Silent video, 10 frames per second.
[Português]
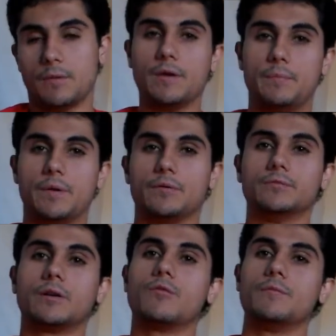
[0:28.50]
Primeira
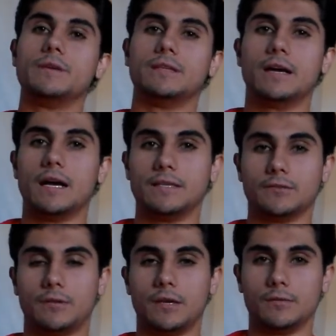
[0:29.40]
pergunta, qual a minha idade?
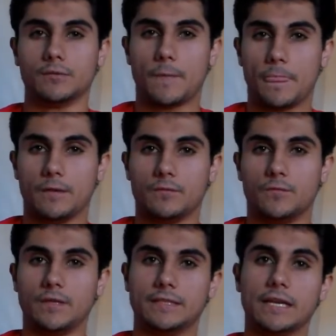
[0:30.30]
Eu tenho
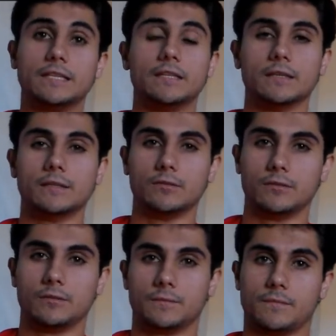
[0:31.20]
27
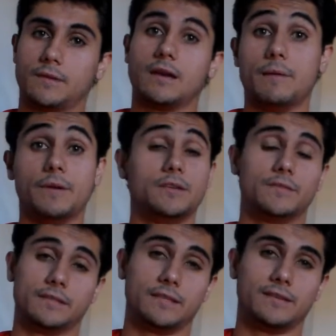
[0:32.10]
anos, acabei de
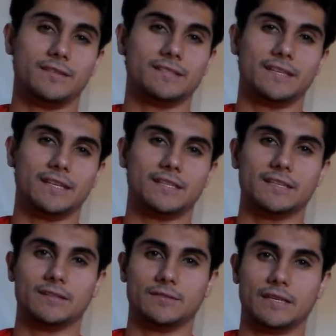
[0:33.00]
fazer 27
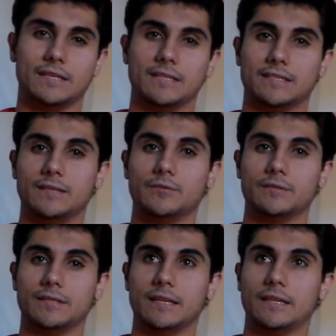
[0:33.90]
anos aí dia 5
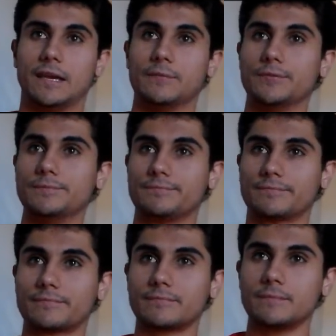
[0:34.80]
de setembro.
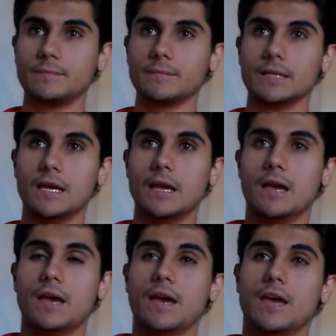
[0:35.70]

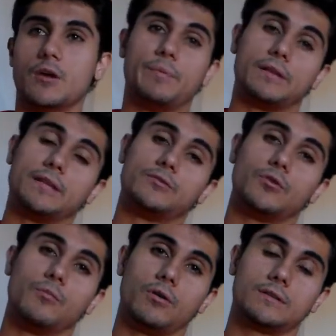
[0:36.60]
Eu
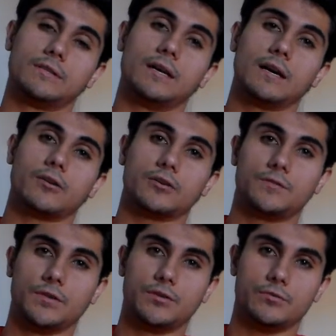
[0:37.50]
pertenço ao box da
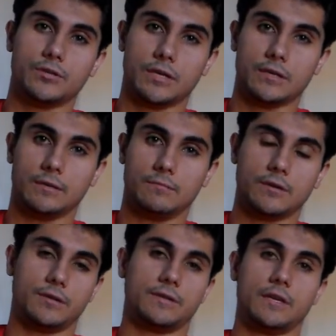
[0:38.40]
CrossFit Jundiaí.
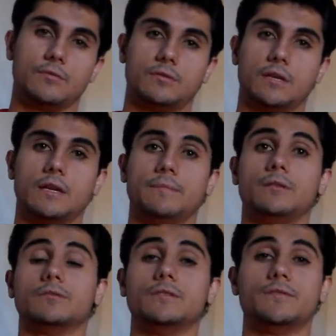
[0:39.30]
Eu iniciei meus
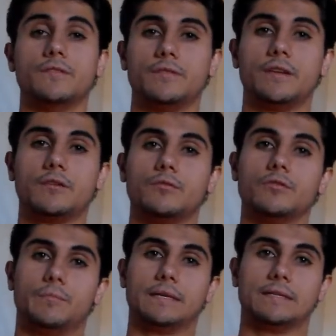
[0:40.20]
treinamentos em fevereiro do
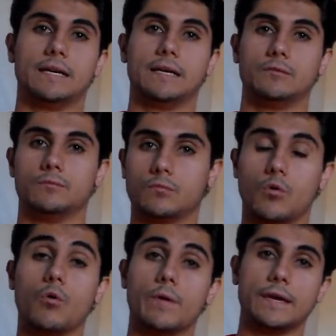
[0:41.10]
ano passado
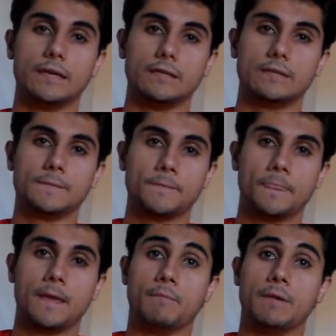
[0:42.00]
com eles.
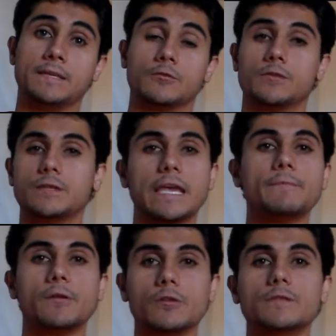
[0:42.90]
Mas eu
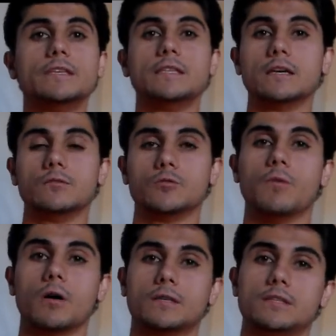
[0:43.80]
sempre estou visitando os
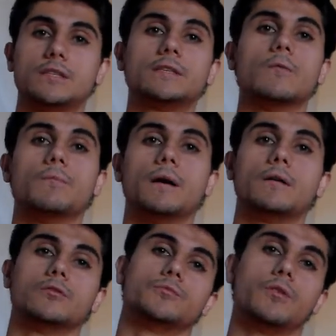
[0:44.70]
boxes de São
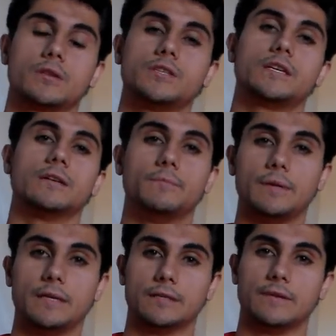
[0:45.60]
Paulo, os boxes de
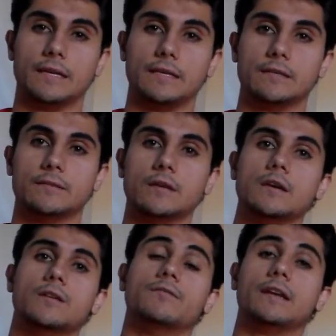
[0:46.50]
Campinas, Valinho.
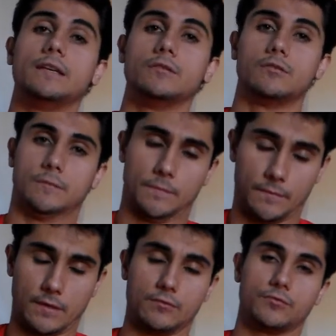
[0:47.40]
Valinhos,
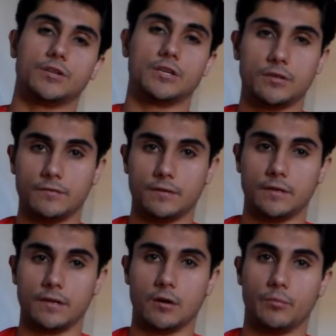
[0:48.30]
eu já
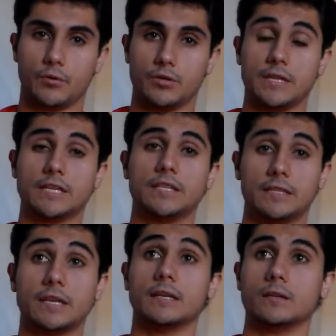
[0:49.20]
tive a oportunidade de estar
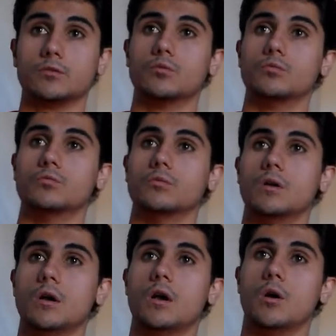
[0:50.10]
tá treinando com
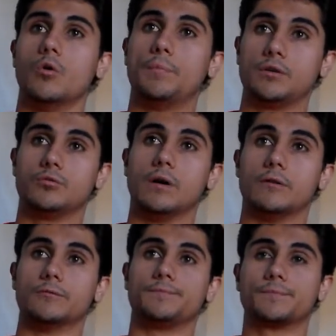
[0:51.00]
o
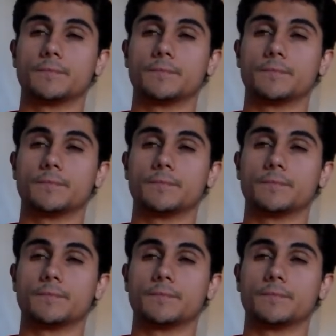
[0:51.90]
pessoal.